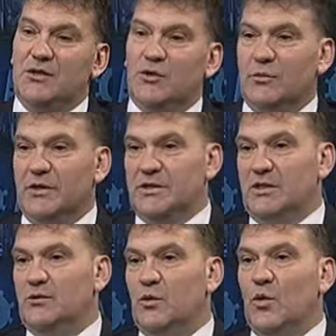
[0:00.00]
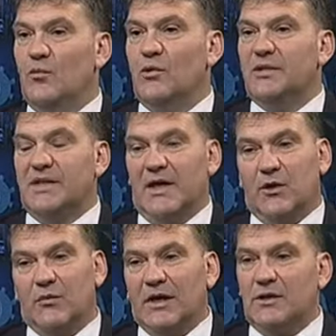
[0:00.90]
100% con
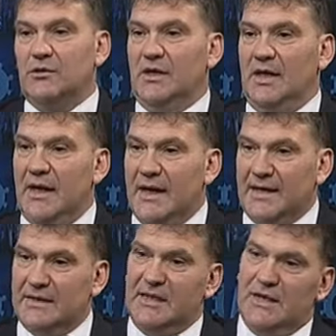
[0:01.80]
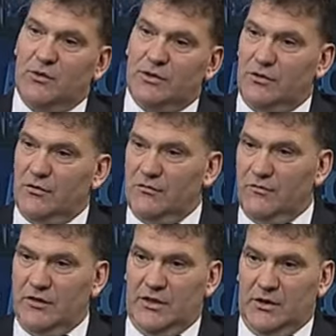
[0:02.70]
Bolzano, ma io direi anche andare oltre
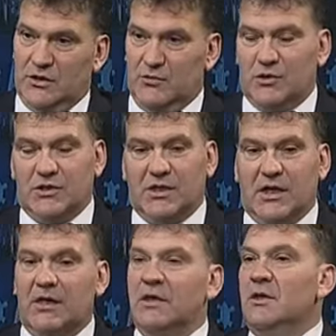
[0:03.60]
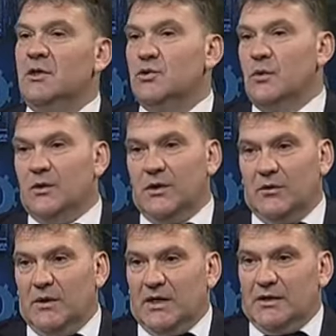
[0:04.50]
confine, che su, quello che
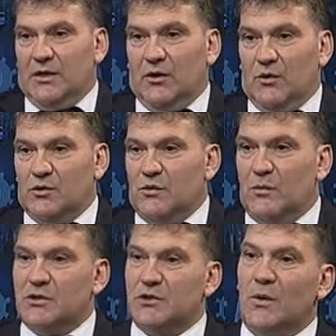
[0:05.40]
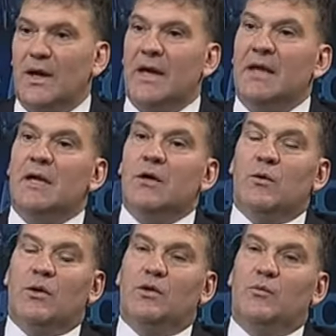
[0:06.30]
riguarda il Tirolo, insomma questo è
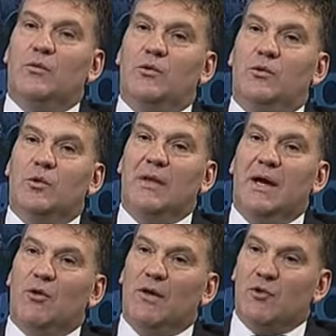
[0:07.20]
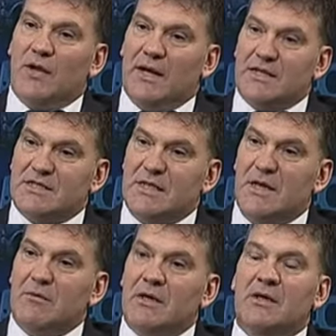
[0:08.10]
quello che do noi dobbiamo lavorare
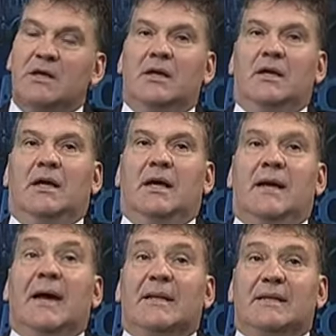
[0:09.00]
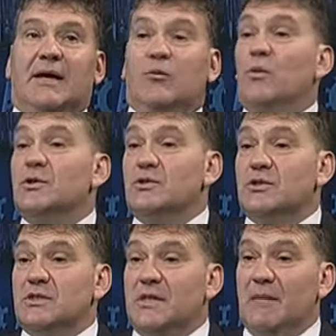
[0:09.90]
assieme eh, nata con questo
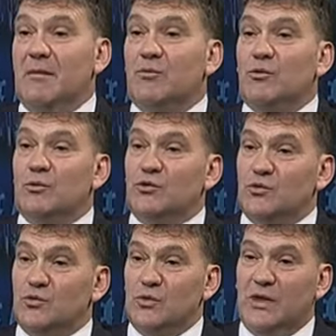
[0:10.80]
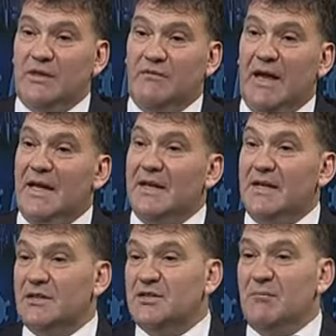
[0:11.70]
sistema appunto su due
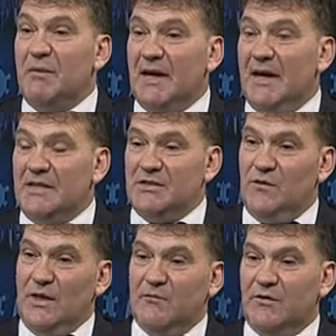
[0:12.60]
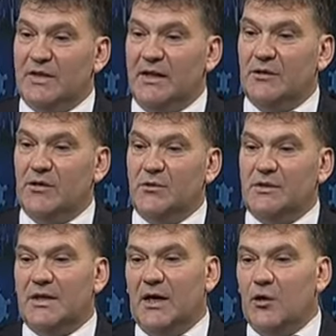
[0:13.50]
livelli separati, se vogliamo, fra Trento e
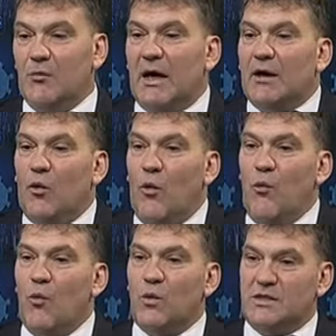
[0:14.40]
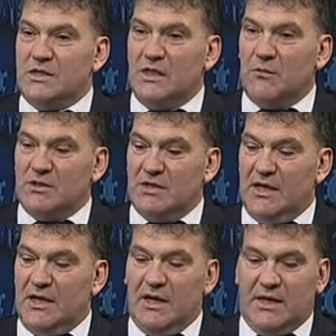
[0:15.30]
Bolzano, ma comunque sia questa
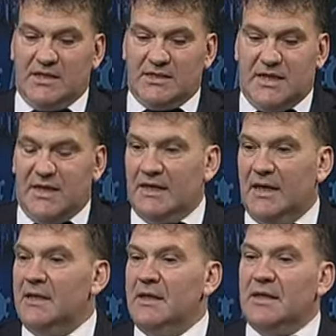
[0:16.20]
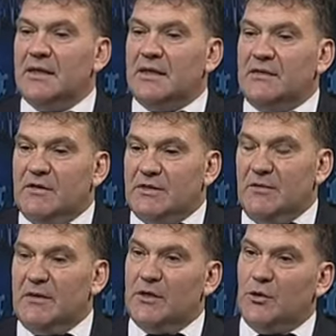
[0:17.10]
era, era una strada che
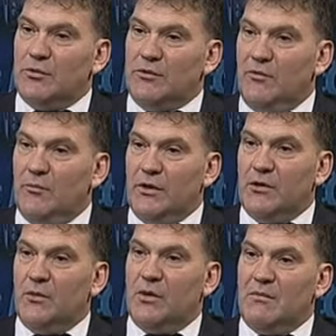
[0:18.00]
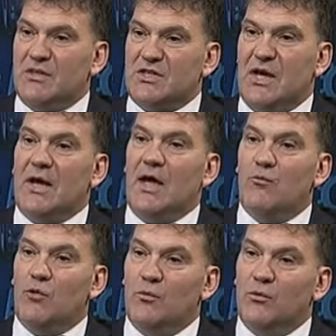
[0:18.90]
diversamente non potevamo percorrere, ma già è
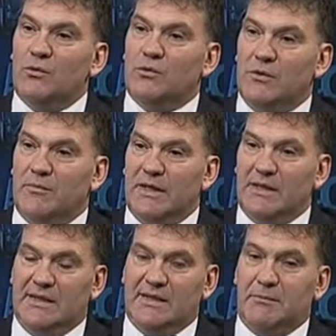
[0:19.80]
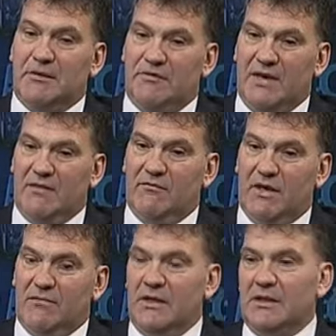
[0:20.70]
un buon punto di partenza per far
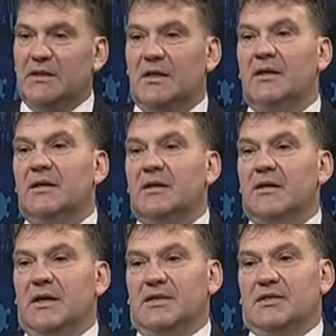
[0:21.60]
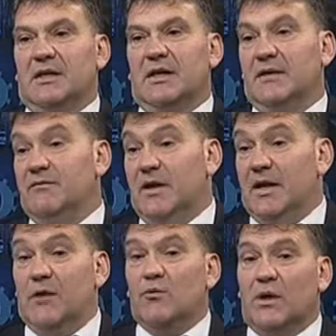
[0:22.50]
veramente crescere e
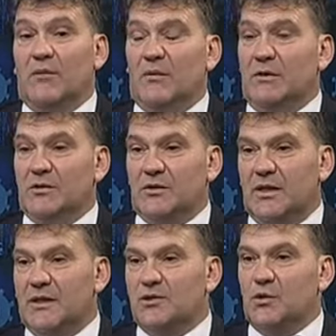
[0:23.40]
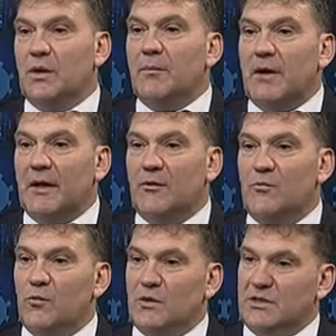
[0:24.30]
fare un cambiamento della regione, perché
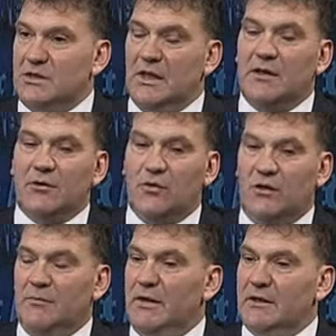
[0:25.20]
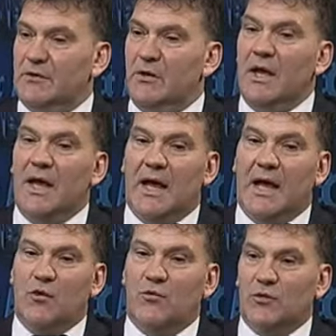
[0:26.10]
comunque sia, come ripeto,
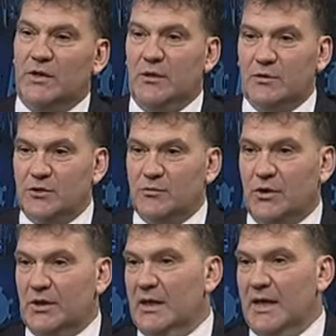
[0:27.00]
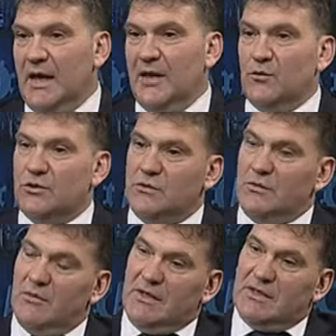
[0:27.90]
è un modello di esportare e non
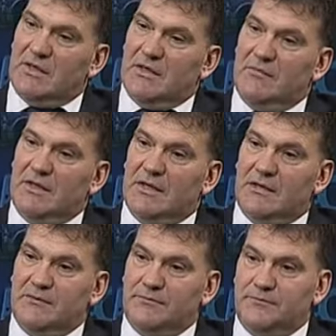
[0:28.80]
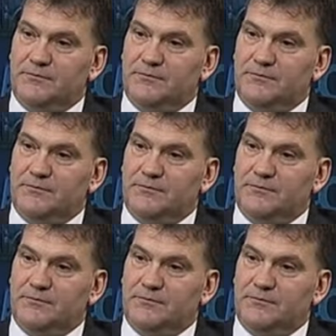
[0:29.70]
sicuramente da eliminare.